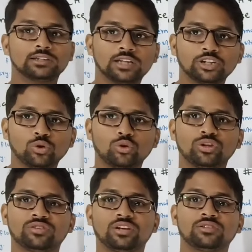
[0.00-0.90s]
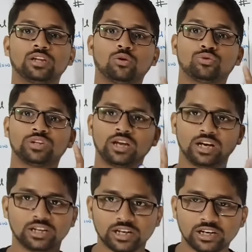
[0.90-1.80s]
अंदर जो रेजिस्टेंस है उसे
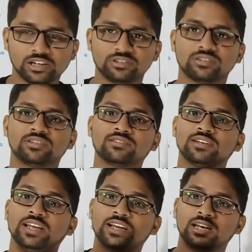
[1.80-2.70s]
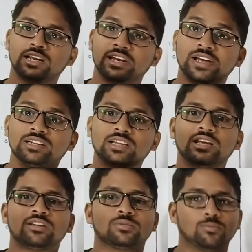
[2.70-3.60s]
इंटरनल रेजिस्टेंस लेकिन
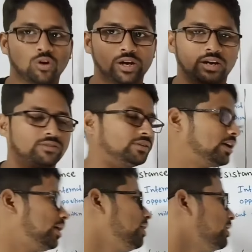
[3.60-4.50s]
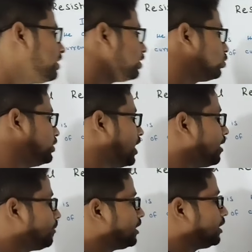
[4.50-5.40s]
लिखते स्मॉल आर से है तो यहां पर